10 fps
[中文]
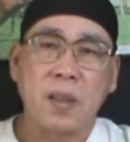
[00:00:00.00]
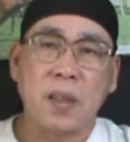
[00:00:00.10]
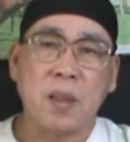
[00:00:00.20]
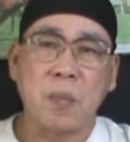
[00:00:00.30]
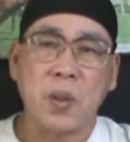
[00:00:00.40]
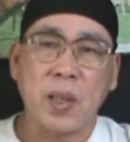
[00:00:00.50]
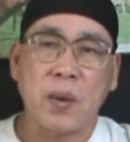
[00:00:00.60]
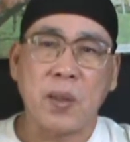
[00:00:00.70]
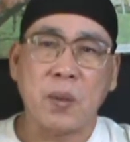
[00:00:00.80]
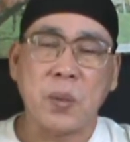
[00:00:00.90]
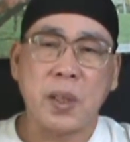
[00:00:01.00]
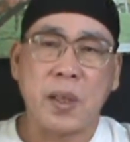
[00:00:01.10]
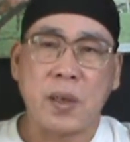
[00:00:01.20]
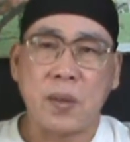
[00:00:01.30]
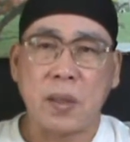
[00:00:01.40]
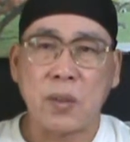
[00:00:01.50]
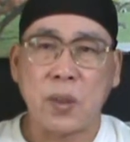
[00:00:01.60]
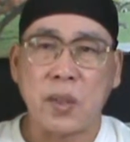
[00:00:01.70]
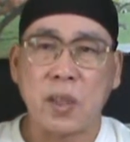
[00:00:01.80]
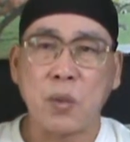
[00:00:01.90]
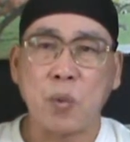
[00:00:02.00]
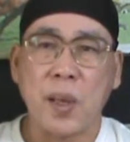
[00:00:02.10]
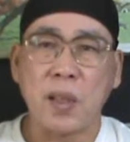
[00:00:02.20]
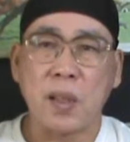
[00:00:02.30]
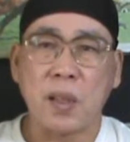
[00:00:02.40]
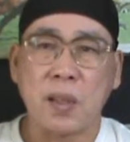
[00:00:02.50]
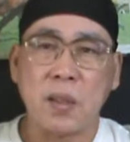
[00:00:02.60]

呃，我们都开玩互相开玩笑说很像猪八戒啊，